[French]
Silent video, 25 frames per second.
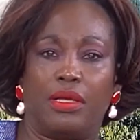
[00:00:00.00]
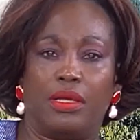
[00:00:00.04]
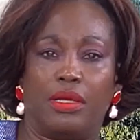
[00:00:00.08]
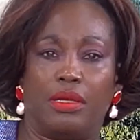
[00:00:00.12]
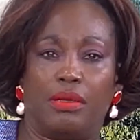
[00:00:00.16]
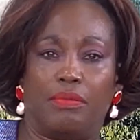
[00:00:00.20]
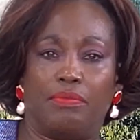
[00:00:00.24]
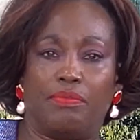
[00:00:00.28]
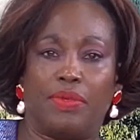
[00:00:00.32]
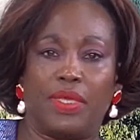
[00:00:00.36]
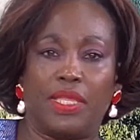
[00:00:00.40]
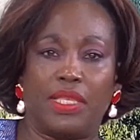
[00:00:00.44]

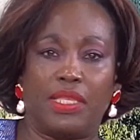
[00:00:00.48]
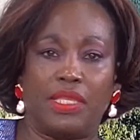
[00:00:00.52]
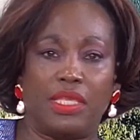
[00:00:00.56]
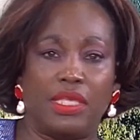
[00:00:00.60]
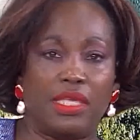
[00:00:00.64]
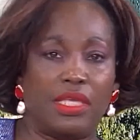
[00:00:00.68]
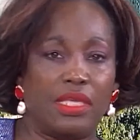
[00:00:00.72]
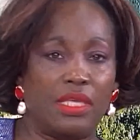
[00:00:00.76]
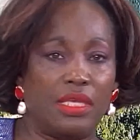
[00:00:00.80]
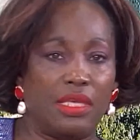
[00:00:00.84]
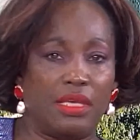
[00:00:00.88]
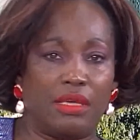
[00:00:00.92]

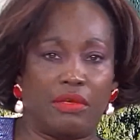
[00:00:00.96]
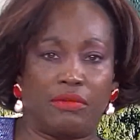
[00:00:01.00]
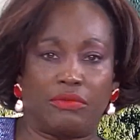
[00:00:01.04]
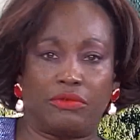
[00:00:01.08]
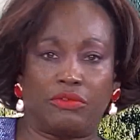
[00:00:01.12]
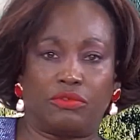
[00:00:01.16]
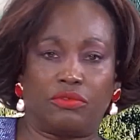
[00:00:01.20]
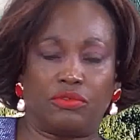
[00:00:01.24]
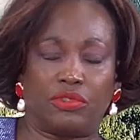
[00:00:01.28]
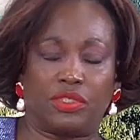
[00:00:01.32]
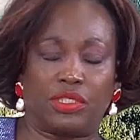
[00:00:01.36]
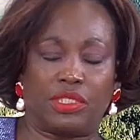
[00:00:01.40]
bénir
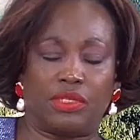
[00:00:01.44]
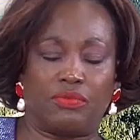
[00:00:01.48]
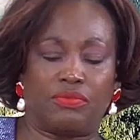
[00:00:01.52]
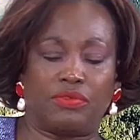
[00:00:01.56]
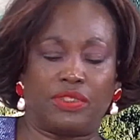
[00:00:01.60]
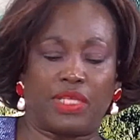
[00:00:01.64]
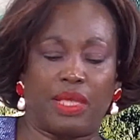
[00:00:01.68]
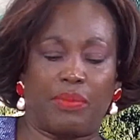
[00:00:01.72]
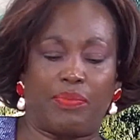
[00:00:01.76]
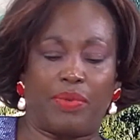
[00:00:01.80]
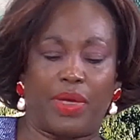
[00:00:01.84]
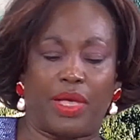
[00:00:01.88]
tout ce qui
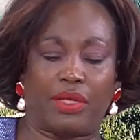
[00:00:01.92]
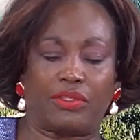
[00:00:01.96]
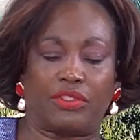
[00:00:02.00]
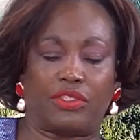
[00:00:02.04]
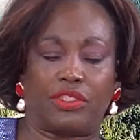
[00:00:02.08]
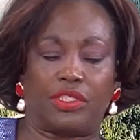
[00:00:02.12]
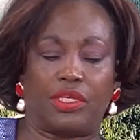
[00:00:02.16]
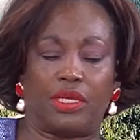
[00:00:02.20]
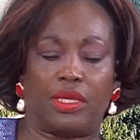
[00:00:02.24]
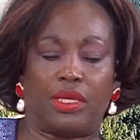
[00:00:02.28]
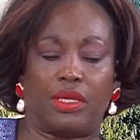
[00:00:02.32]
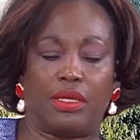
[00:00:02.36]
vous
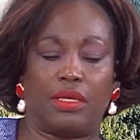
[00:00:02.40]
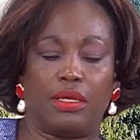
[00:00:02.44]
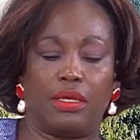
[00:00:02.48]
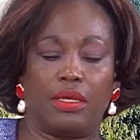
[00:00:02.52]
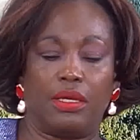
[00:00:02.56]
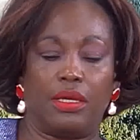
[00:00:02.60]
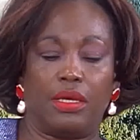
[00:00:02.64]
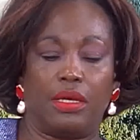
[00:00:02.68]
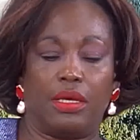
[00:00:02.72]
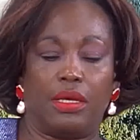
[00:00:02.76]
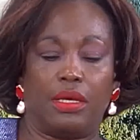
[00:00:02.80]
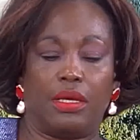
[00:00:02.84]
appartient.
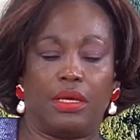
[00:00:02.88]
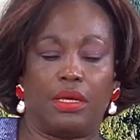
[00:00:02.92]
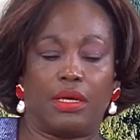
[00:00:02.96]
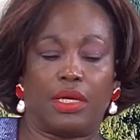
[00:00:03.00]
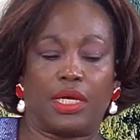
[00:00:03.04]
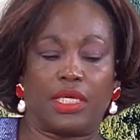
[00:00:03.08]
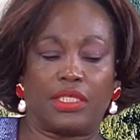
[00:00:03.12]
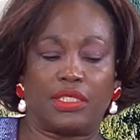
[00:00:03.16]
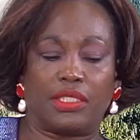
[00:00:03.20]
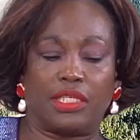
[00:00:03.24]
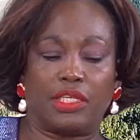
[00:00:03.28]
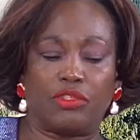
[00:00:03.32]

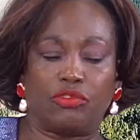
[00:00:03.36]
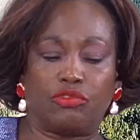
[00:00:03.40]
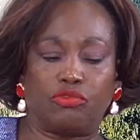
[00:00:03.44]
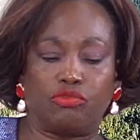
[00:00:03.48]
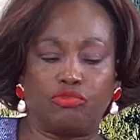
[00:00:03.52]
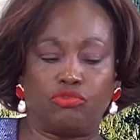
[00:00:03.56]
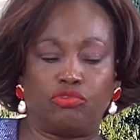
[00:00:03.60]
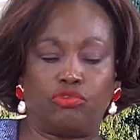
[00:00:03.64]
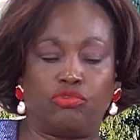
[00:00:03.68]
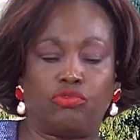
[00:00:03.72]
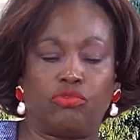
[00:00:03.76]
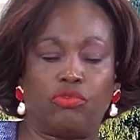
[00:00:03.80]
Restez
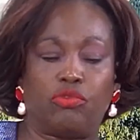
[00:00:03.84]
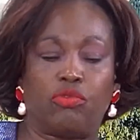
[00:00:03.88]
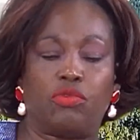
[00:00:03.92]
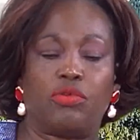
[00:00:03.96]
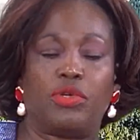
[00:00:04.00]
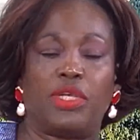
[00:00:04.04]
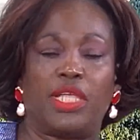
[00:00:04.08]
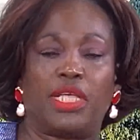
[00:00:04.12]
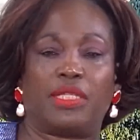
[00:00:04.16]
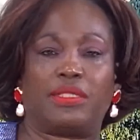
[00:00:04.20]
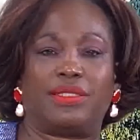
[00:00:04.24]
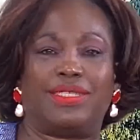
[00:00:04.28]
toujours
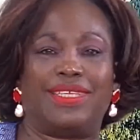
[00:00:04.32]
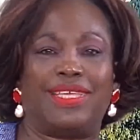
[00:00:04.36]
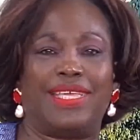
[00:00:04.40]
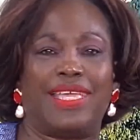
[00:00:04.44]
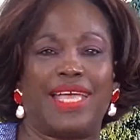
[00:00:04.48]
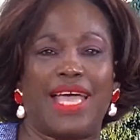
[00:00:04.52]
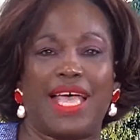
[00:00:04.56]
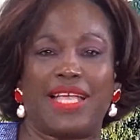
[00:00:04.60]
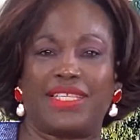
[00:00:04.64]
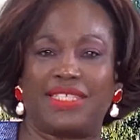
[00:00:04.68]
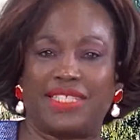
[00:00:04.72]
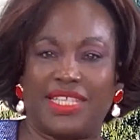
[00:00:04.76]
connectés
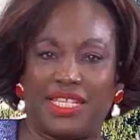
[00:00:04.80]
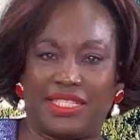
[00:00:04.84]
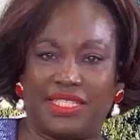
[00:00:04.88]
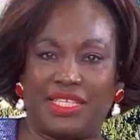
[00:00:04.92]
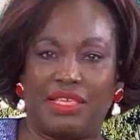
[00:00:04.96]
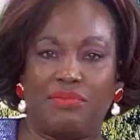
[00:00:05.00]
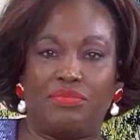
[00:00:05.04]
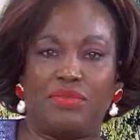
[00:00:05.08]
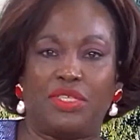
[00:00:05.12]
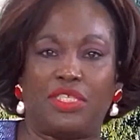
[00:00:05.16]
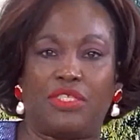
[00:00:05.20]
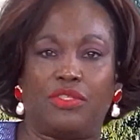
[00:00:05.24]
à cette
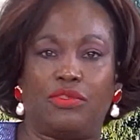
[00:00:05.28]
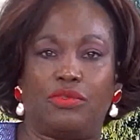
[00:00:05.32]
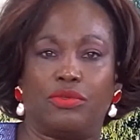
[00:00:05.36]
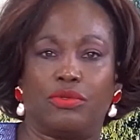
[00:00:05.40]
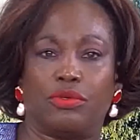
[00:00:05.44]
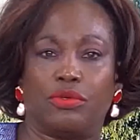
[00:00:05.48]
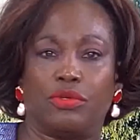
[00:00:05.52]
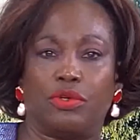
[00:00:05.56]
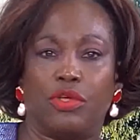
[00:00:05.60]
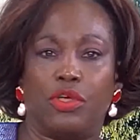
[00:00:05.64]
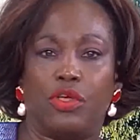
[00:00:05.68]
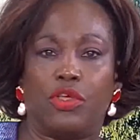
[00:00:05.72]

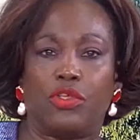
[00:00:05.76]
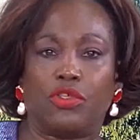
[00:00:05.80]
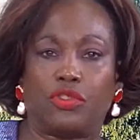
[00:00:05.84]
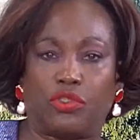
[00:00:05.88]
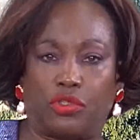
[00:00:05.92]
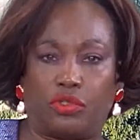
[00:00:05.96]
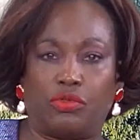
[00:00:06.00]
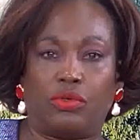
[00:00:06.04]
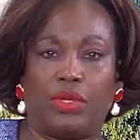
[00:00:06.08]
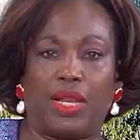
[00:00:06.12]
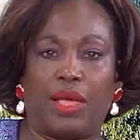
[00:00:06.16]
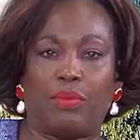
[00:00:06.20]
émission
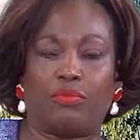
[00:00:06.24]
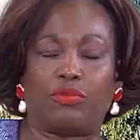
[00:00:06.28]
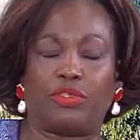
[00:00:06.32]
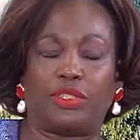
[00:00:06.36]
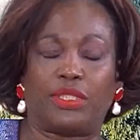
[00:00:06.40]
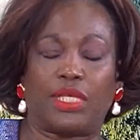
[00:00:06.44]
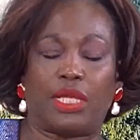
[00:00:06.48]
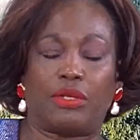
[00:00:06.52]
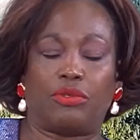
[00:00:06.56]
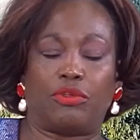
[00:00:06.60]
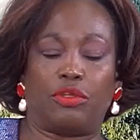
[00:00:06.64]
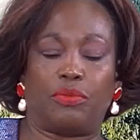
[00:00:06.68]
sur la
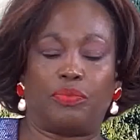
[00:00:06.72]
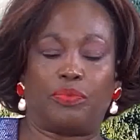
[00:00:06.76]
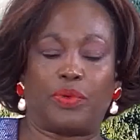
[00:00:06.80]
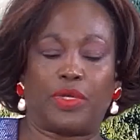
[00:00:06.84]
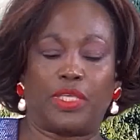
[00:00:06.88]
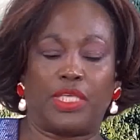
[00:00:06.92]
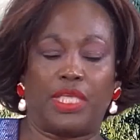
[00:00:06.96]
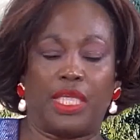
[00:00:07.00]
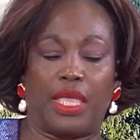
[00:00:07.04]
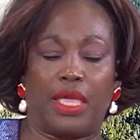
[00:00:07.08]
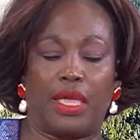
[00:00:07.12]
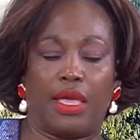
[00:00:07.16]
montagne de
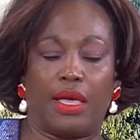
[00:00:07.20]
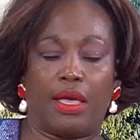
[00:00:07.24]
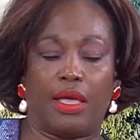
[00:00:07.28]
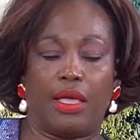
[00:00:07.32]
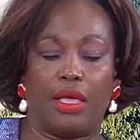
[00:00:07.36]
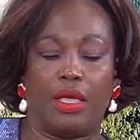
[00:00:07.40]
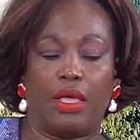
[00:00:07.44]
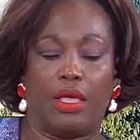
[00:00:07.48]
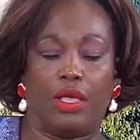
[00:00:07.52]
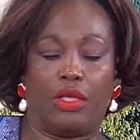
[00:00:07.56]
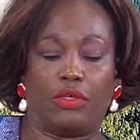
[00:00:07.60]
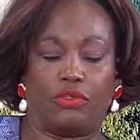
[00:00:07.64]
prière.
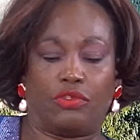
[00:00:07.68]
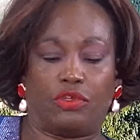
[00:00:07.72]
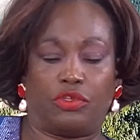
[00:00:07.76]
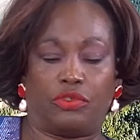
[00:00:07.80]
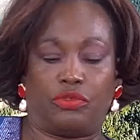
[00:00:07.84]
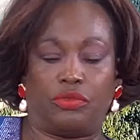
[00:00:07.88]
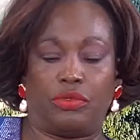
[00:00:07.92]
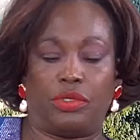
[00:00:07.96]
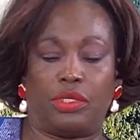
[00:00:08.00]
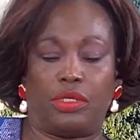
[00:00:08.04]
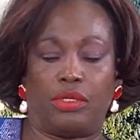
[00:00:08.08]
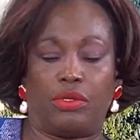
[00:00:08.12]
Je
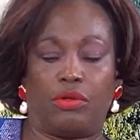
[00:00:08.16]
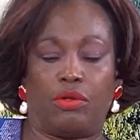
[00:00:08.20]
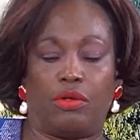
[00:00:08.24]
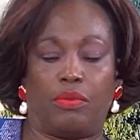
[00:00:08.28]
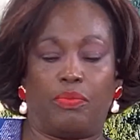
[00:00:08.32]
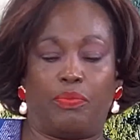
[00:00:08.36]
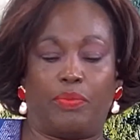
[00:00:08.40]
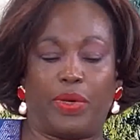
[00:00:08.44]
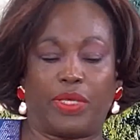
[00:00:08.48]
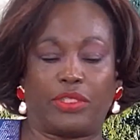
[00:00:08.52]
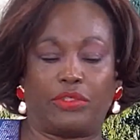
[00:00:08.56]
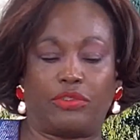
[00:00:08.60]
suis le
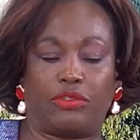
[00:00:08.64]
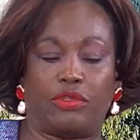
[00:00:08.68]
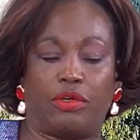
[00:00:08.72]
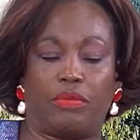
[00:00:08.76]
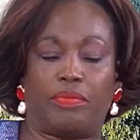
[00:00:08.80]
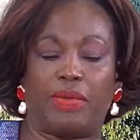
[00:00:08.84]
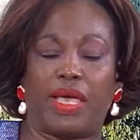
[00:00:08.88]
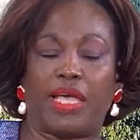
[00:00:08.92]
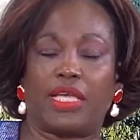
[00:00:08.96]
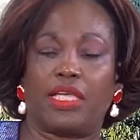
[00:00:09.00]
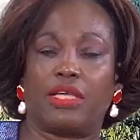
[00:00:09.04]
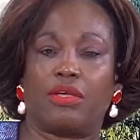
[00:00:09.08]
pasteur
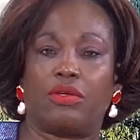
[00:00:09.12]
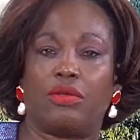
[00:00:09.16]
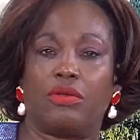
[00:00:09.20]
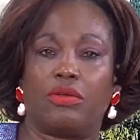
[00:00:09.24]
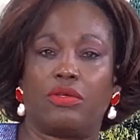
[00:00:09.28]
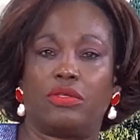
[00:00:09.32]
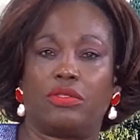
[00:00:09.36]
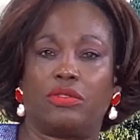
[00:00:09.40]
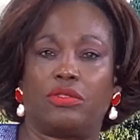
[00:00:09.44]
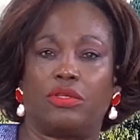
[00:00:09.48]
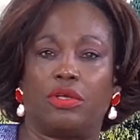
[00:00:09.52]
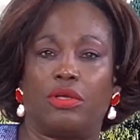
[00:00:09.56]

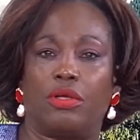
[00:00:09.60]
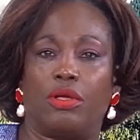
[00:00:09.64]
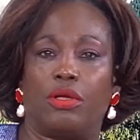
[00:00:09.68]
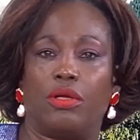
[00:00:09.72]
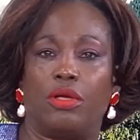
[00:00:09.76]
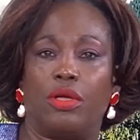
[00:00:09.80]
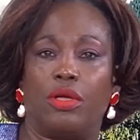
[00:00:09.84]
Marie-Claude de